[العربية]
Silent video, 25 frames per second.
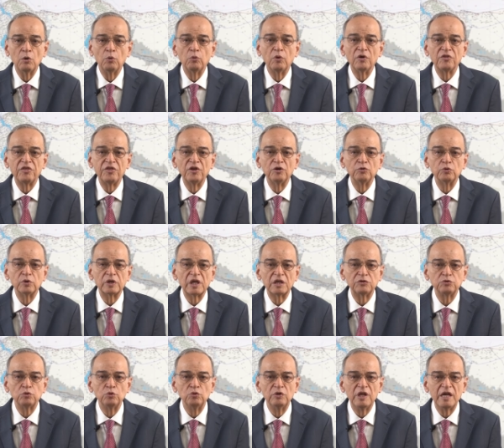
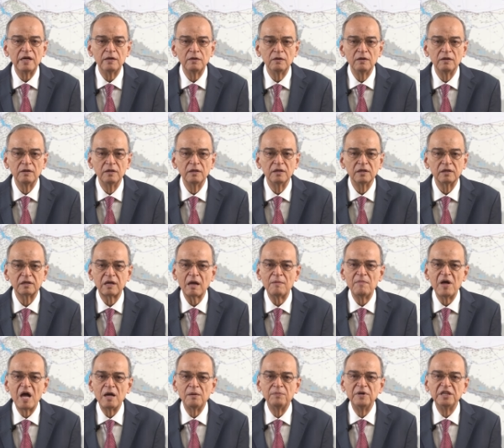وثورتنا
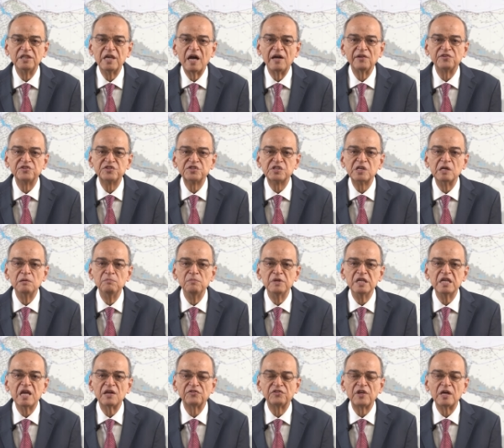كما بدات
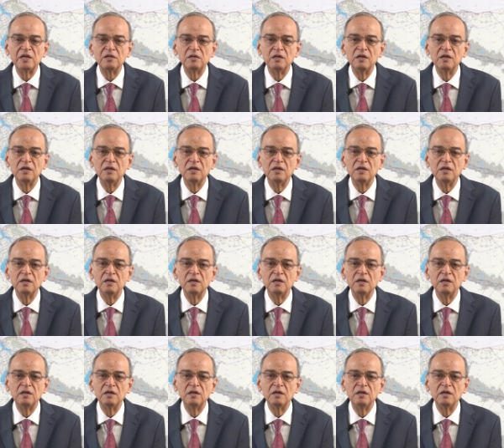سلميه